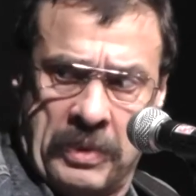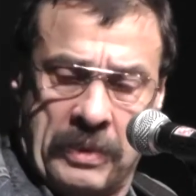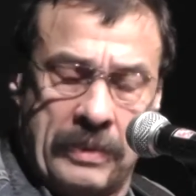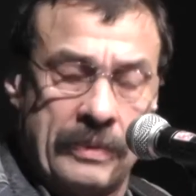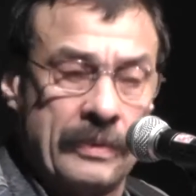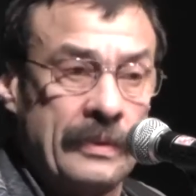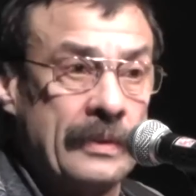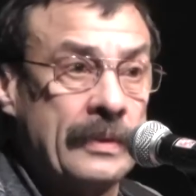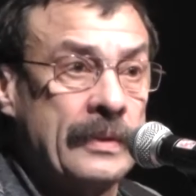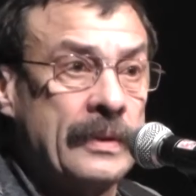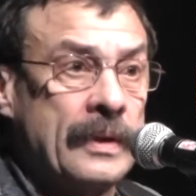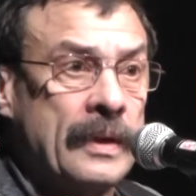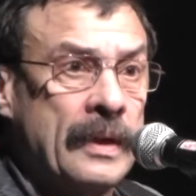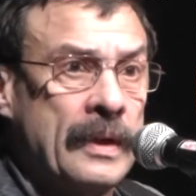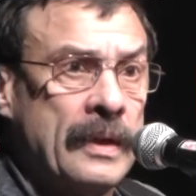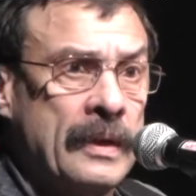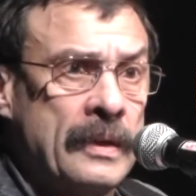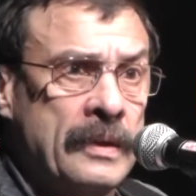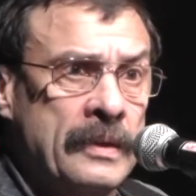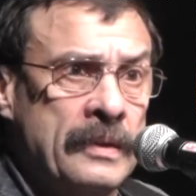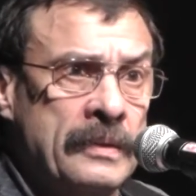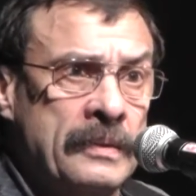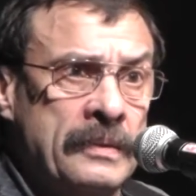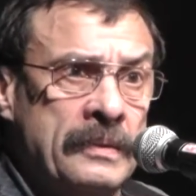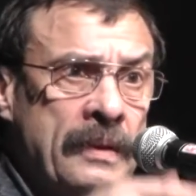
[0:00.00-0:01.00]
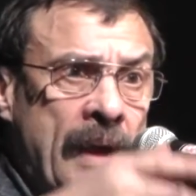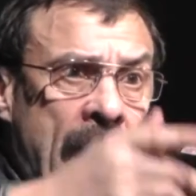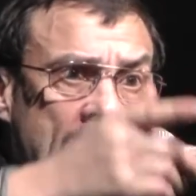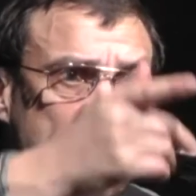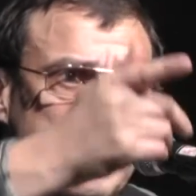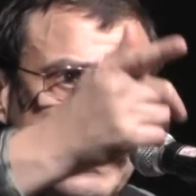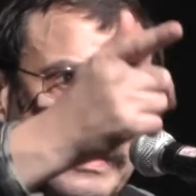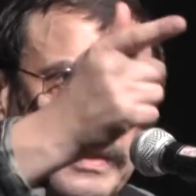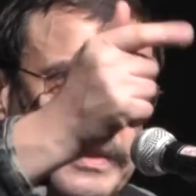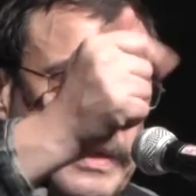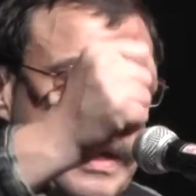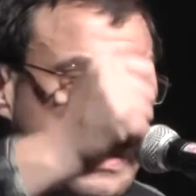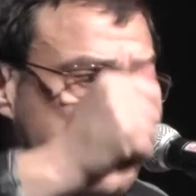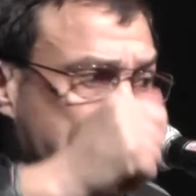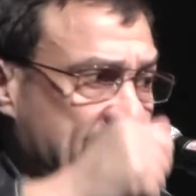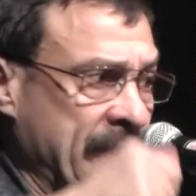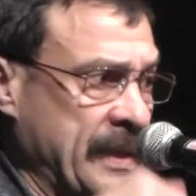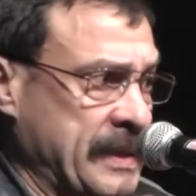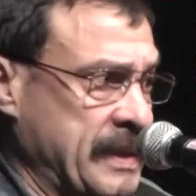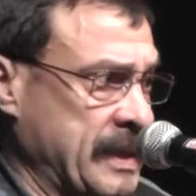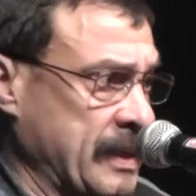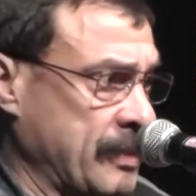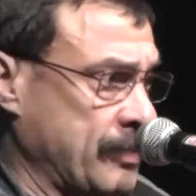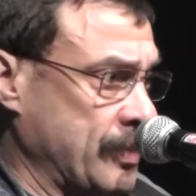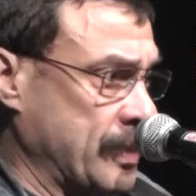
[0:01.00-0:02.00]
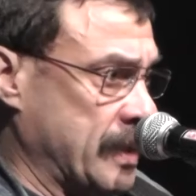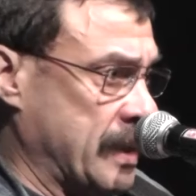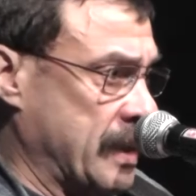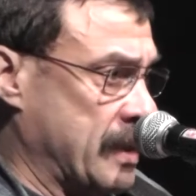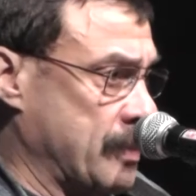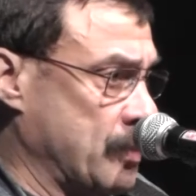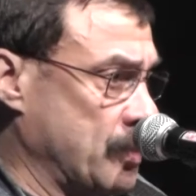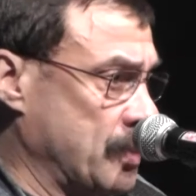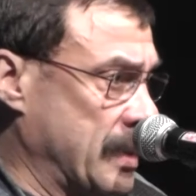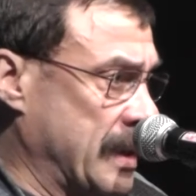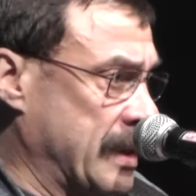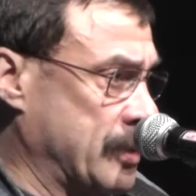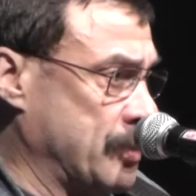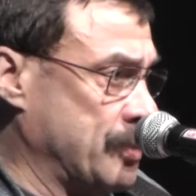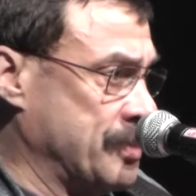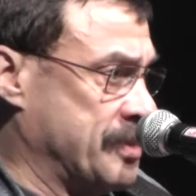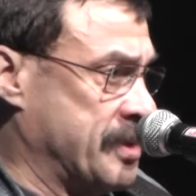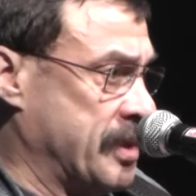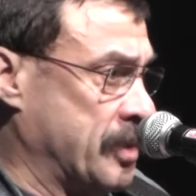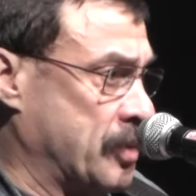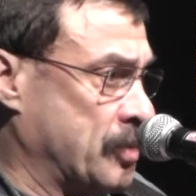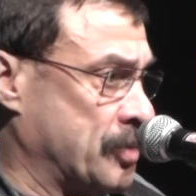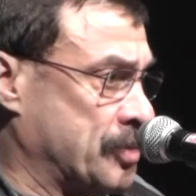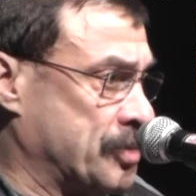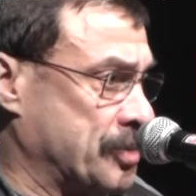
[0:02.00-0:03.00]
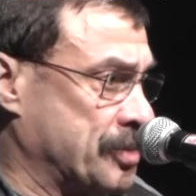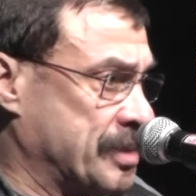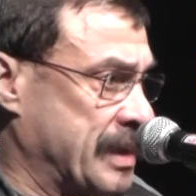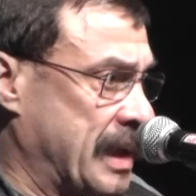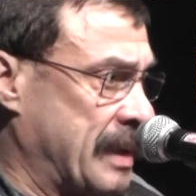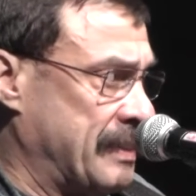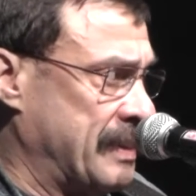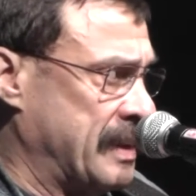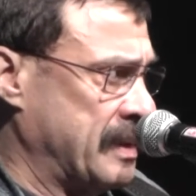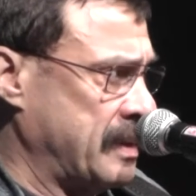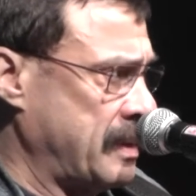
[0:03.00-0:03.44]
Он говорит, а нельзя ли подойти вот к этому молодому человеку с усами?